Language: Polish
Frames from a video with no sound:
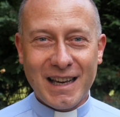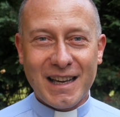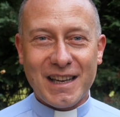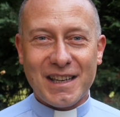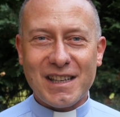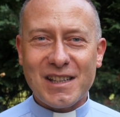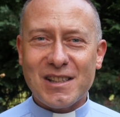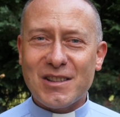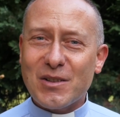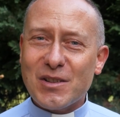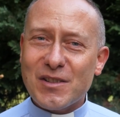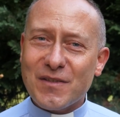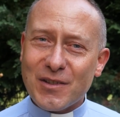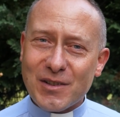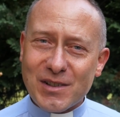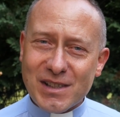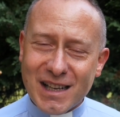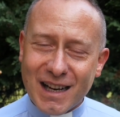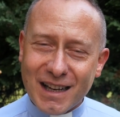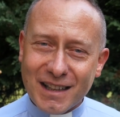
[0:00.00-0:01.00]
Jest to
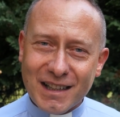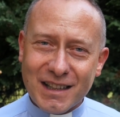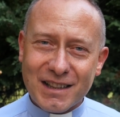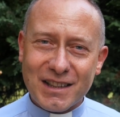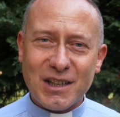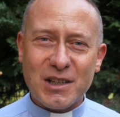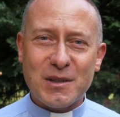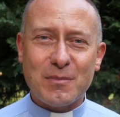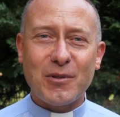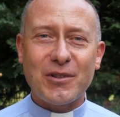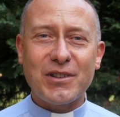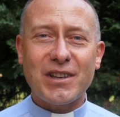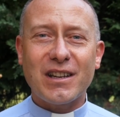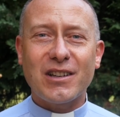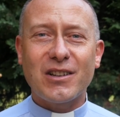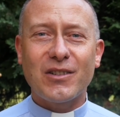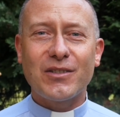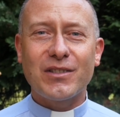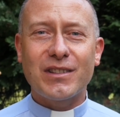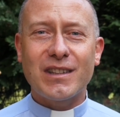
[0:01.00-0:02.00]
związane też
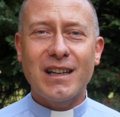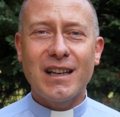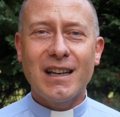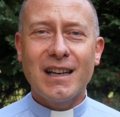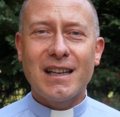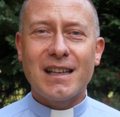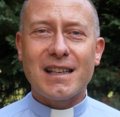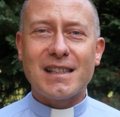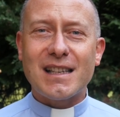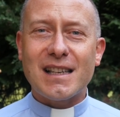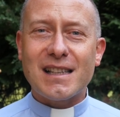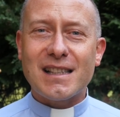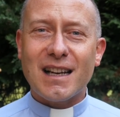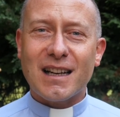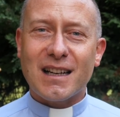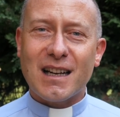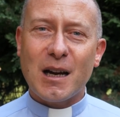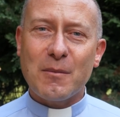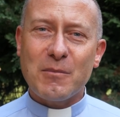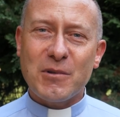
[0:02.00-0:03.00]
poniekąd ze
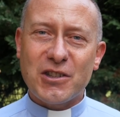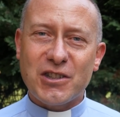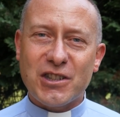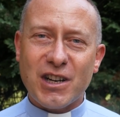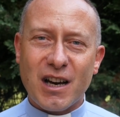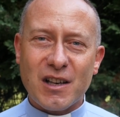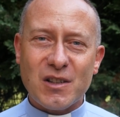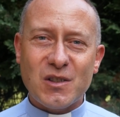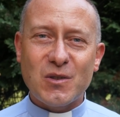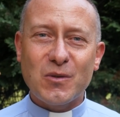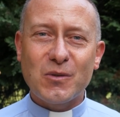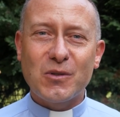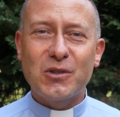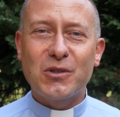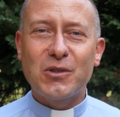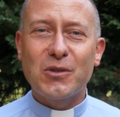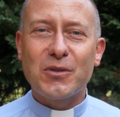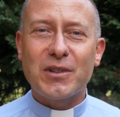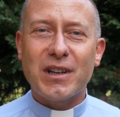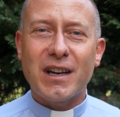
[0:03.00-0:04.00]
znakami czasu,
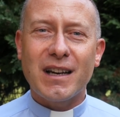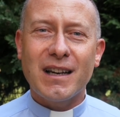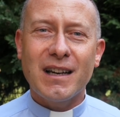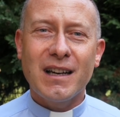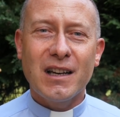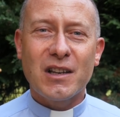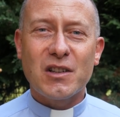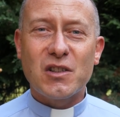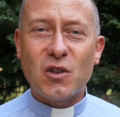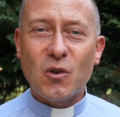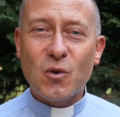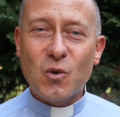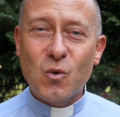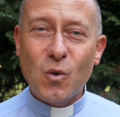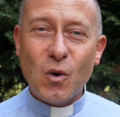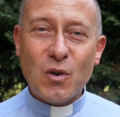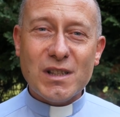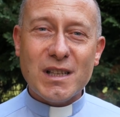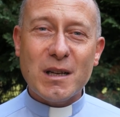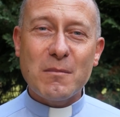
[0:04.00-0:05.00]
które są
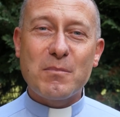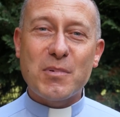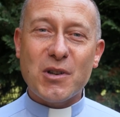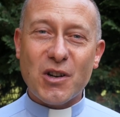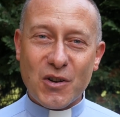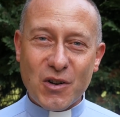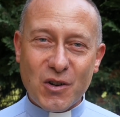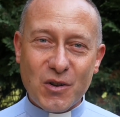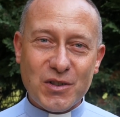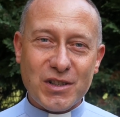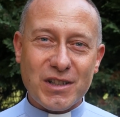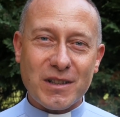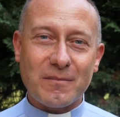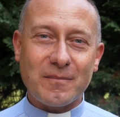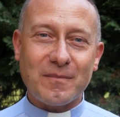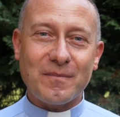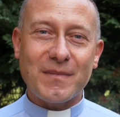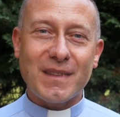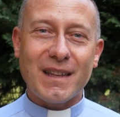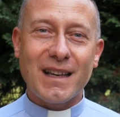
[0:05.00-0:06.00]
głosem proroczym.
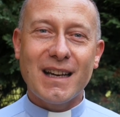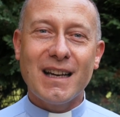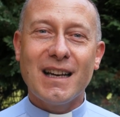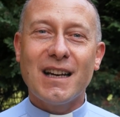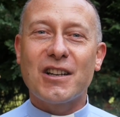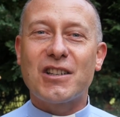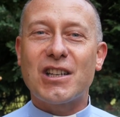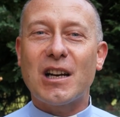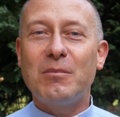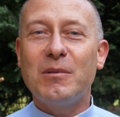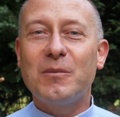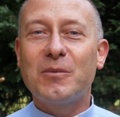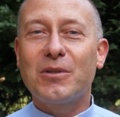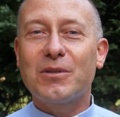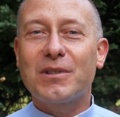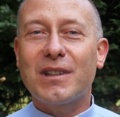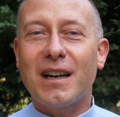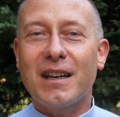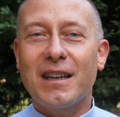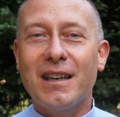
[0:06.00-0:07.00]
Chciałbym
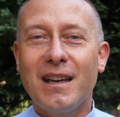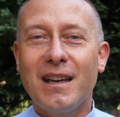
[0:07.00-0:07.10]
tutaj